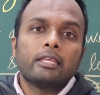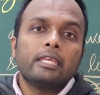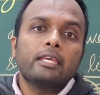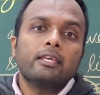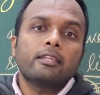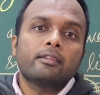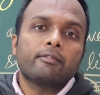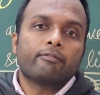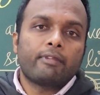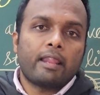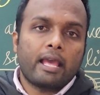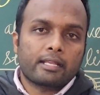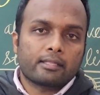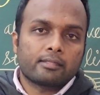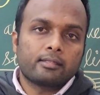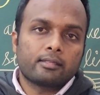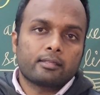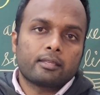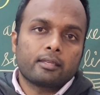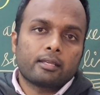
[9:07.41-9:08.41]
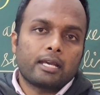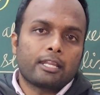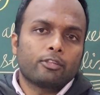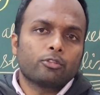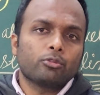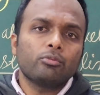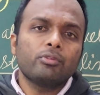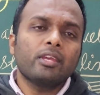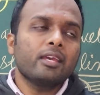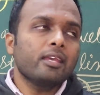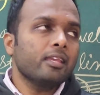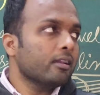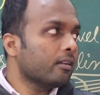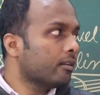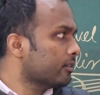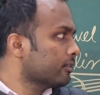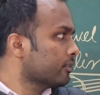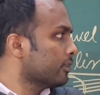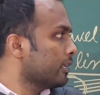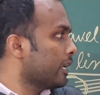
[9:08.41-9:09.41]
ये रिफ्लेक्शन के कारण तो यही
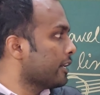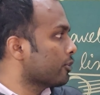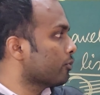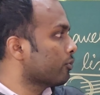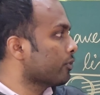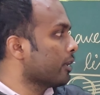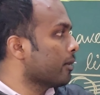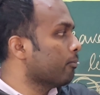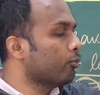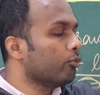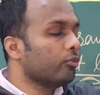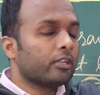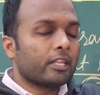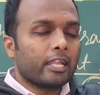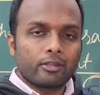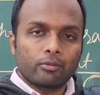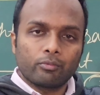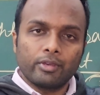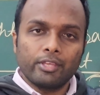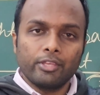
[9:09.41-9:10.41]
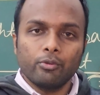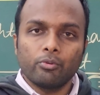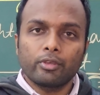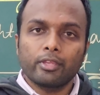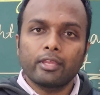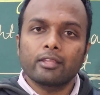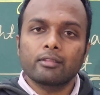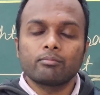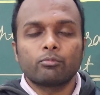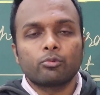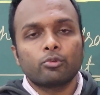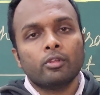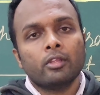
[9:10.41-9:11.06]
अर्थ लाइट हो गया मून लाइट वही हो गया